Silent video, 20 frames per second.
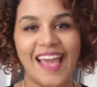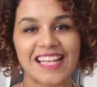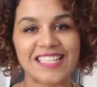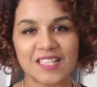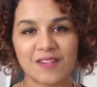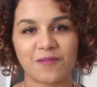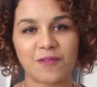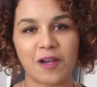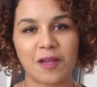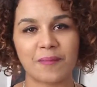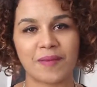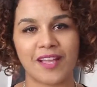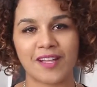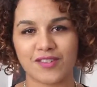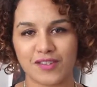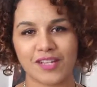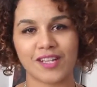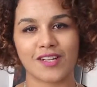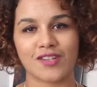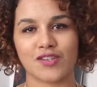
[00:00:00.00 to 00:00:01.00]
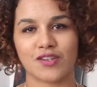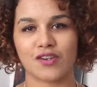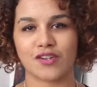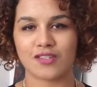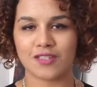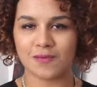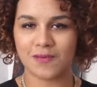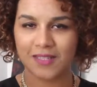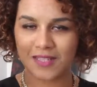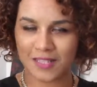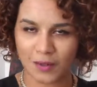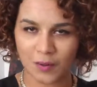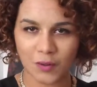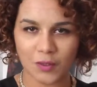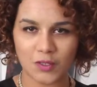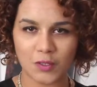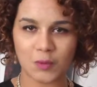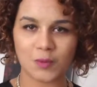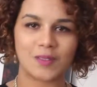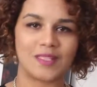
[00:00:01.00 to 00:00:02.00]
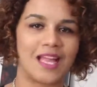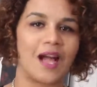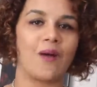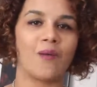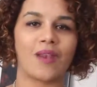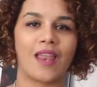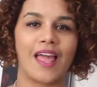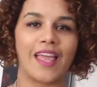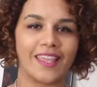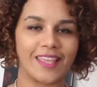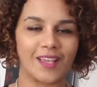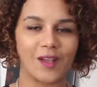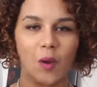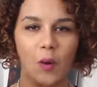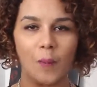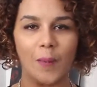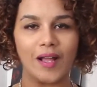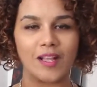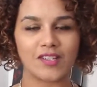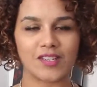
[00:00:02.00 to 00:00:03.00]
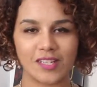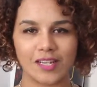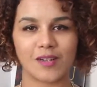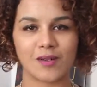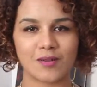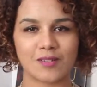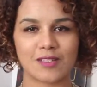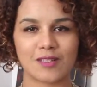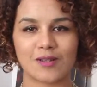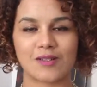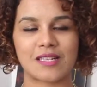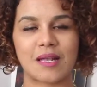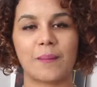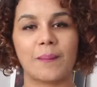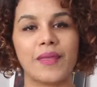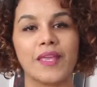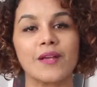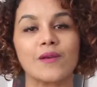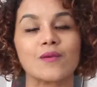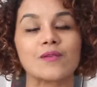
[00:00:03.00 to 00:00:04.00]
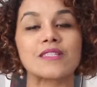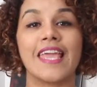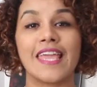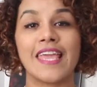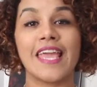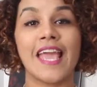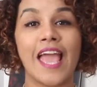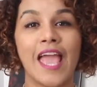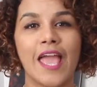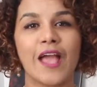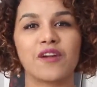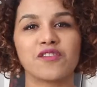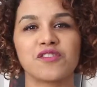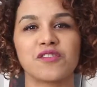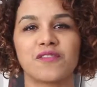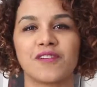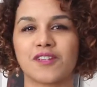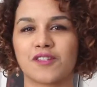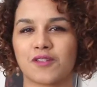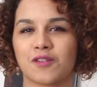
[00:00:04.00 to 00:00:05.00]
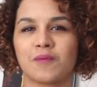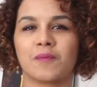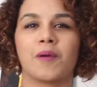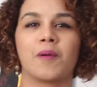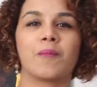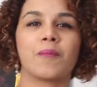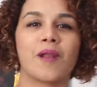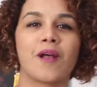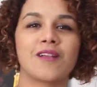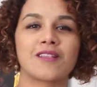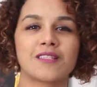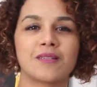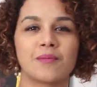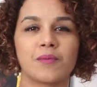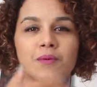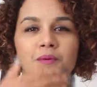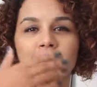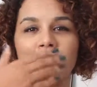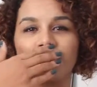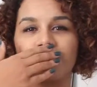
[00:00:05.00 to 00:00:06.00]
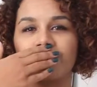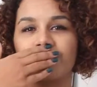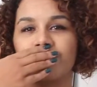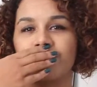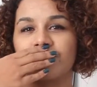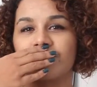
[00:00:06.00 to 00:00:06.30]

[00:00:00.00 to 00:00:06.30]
Essa foi a minha dica de hoje. Se você curtiu, dá um like, compartilha com os teus amigos amigos e eu te vejo no meu próximo.